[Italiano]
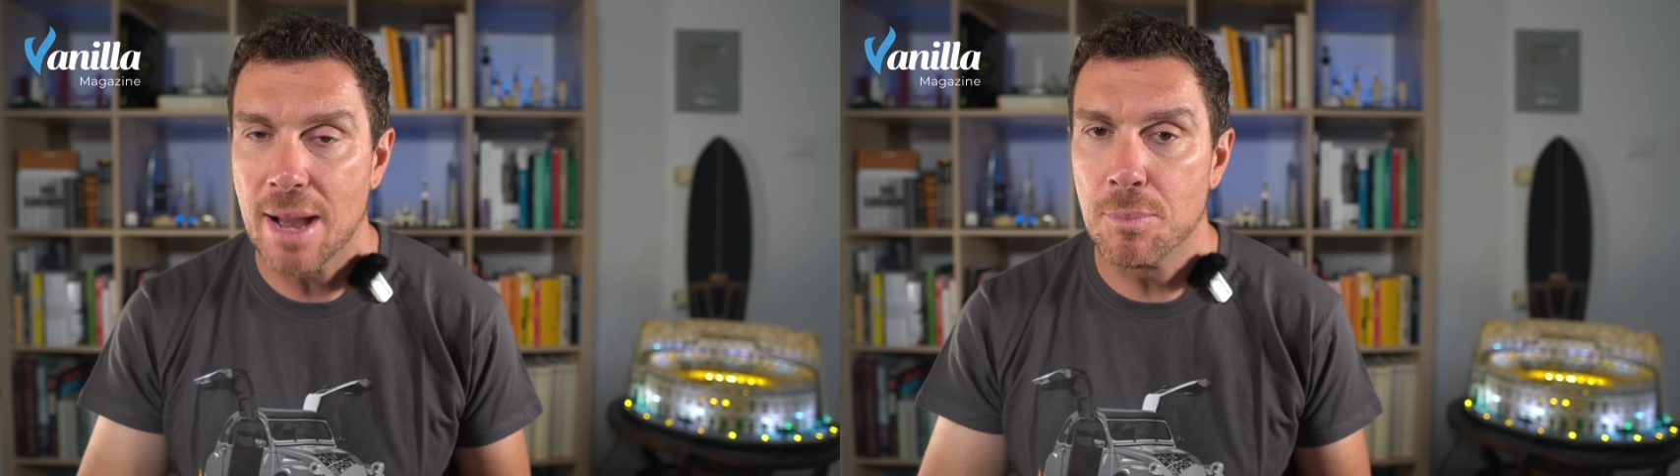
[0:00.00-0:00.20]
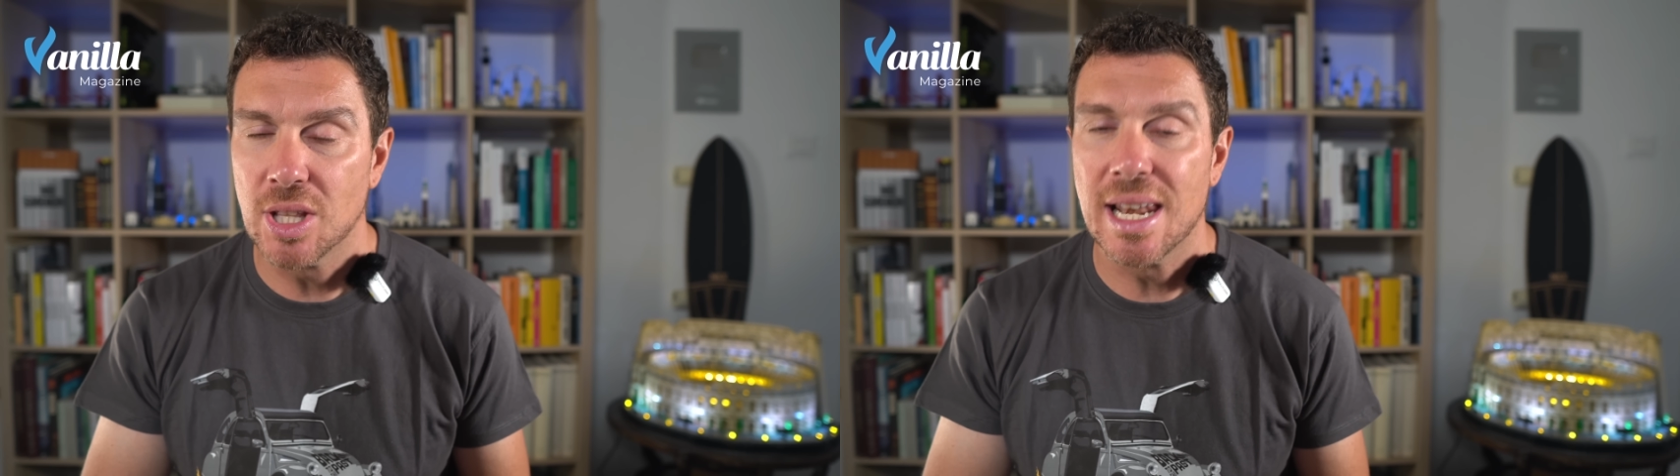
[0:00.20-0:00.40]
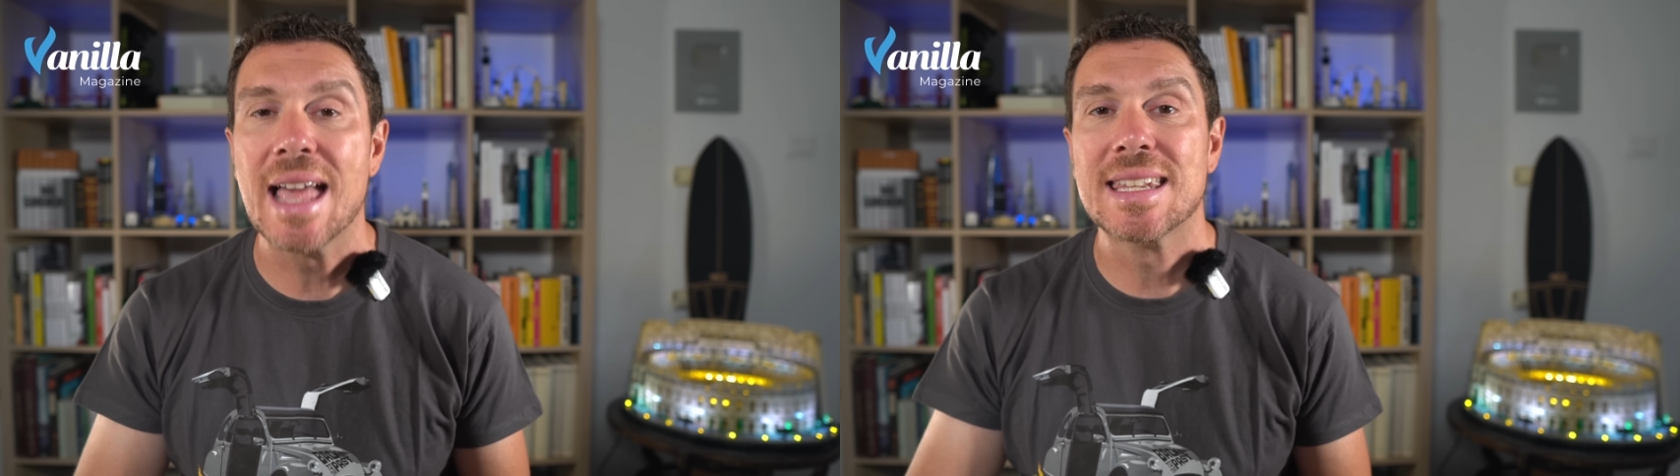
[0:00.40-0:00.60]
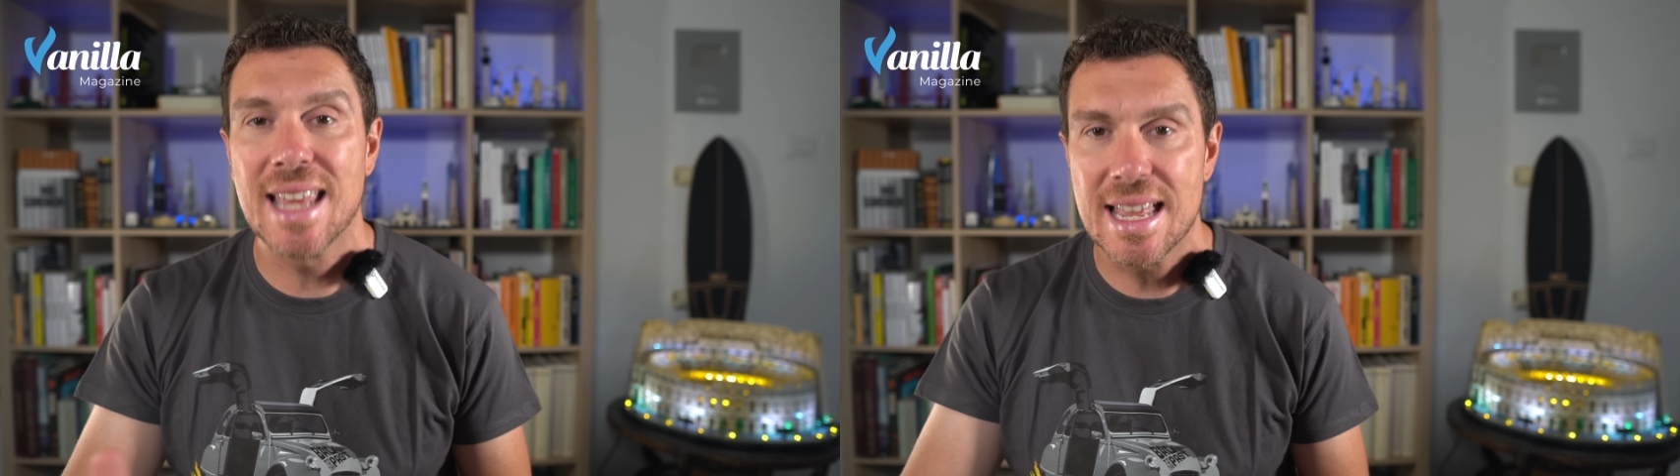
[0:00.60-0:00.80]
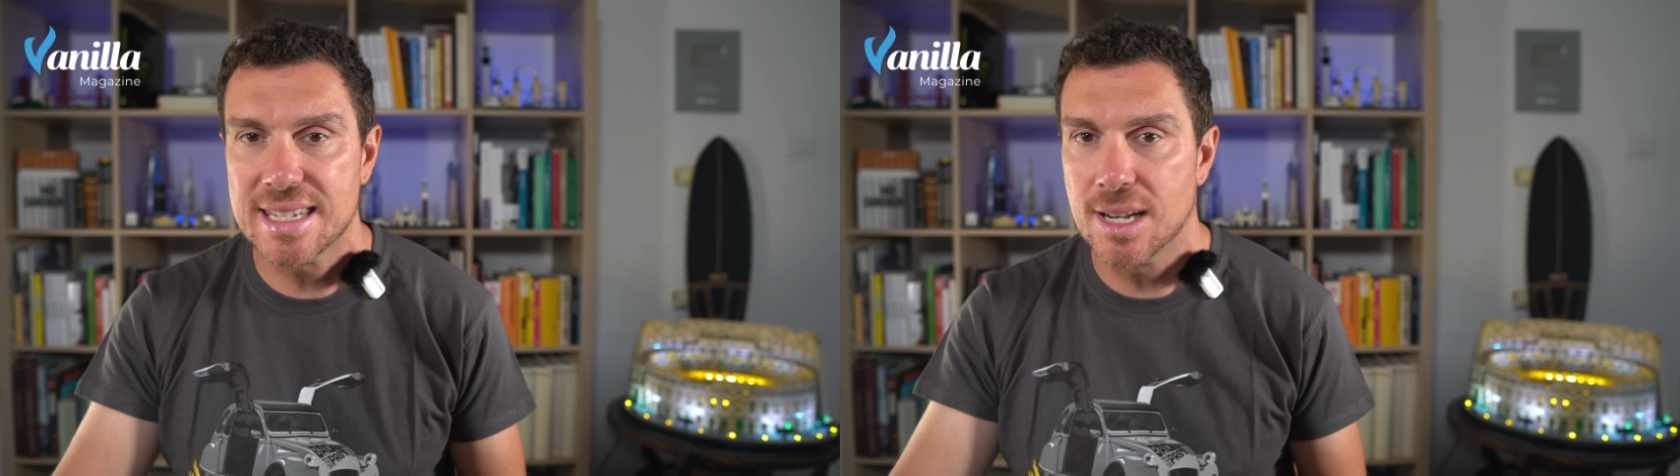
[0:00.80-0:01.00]
capo delle
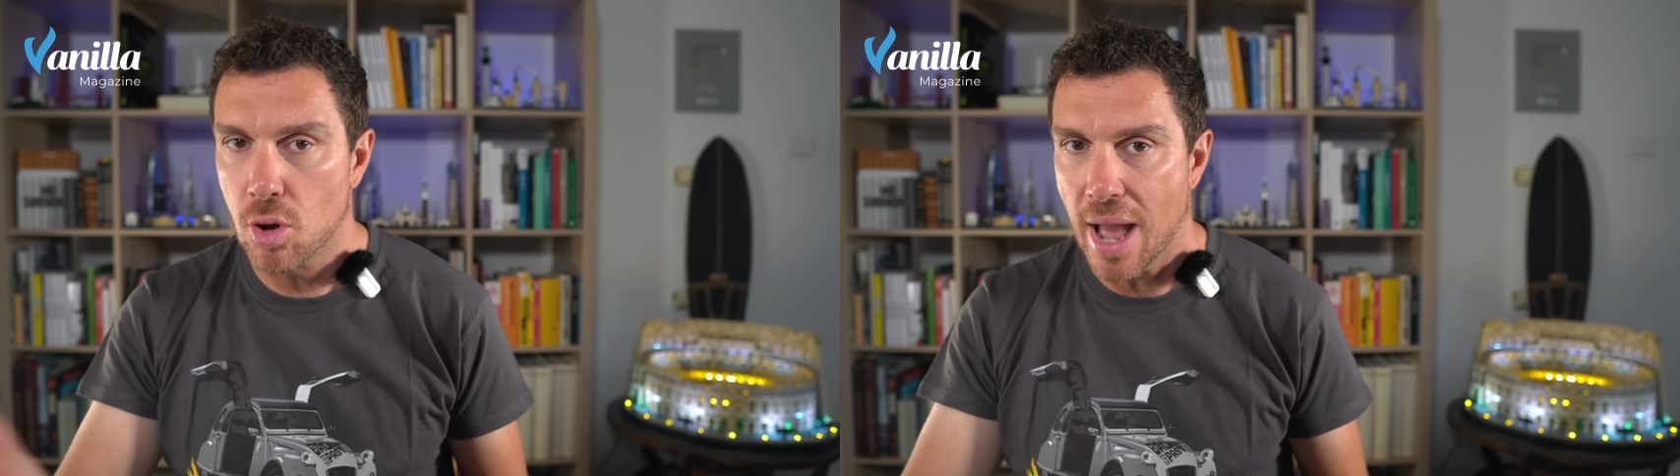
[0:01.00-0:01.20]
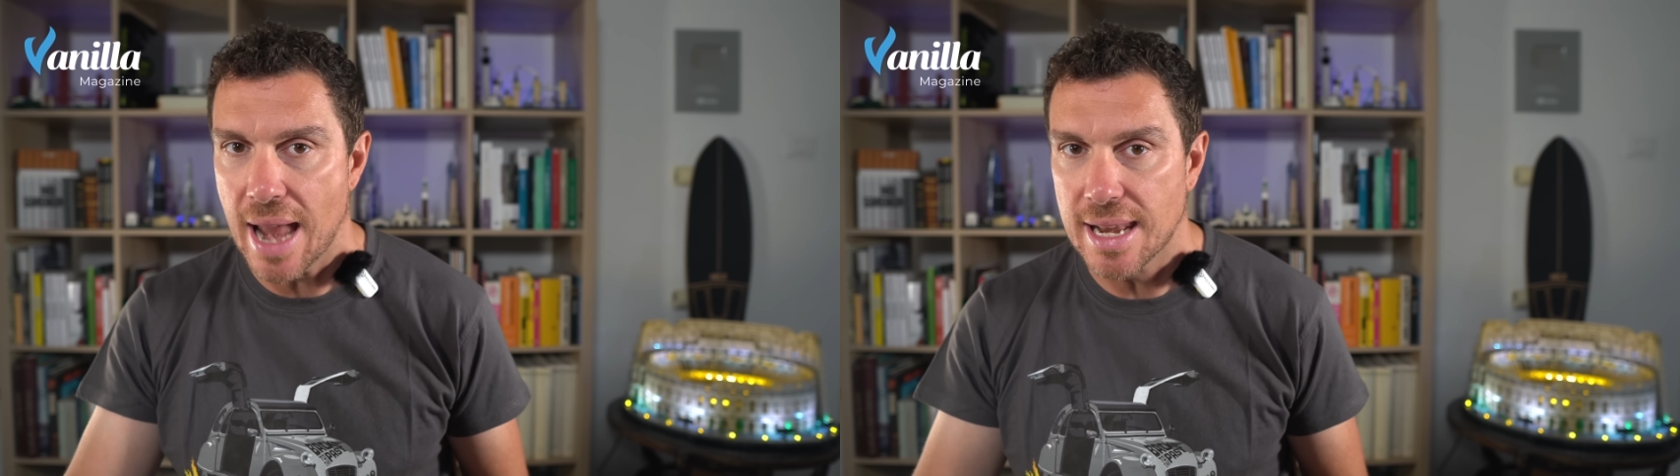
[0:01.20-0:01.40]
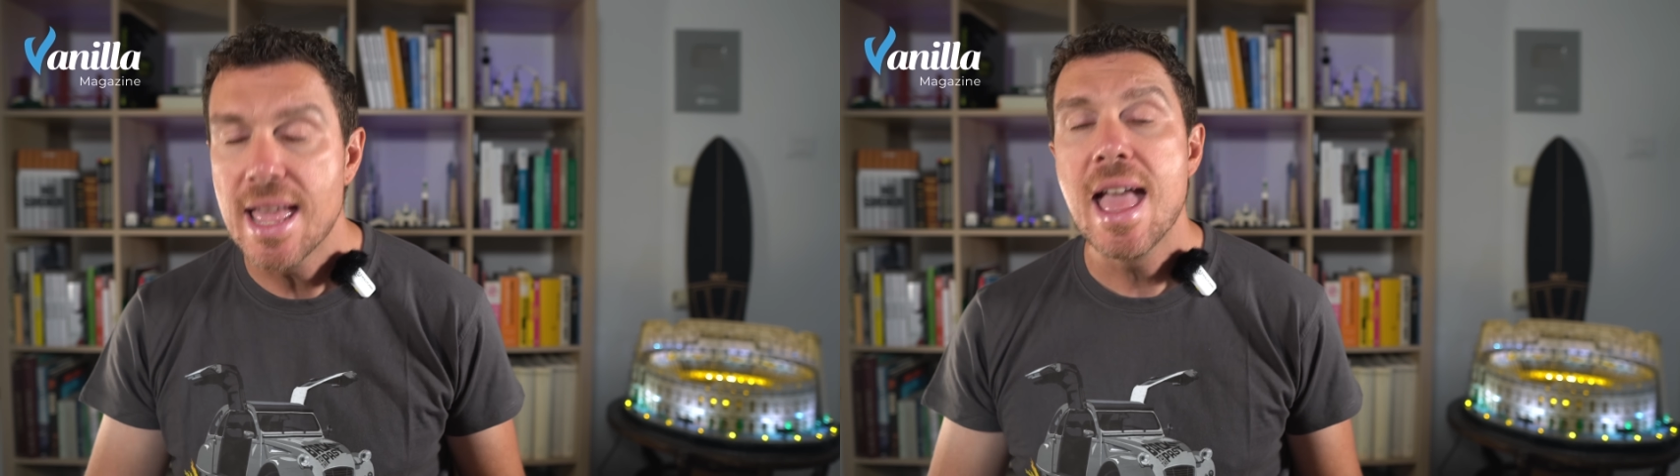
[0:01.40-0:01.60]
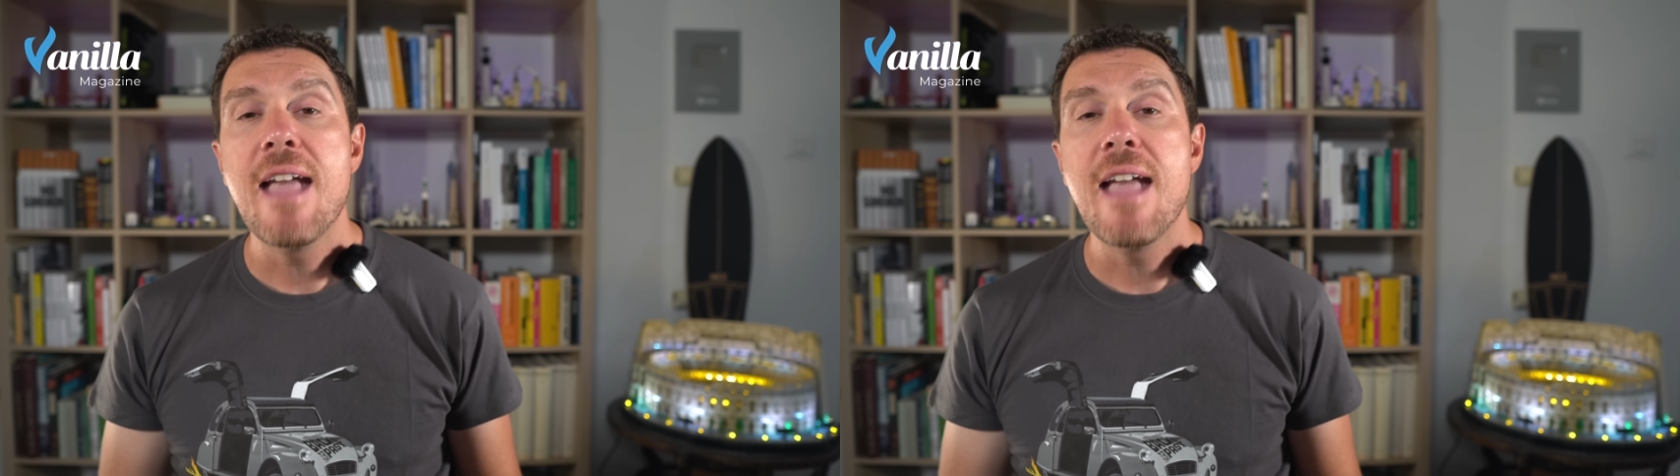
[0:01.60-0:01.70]
SS locali,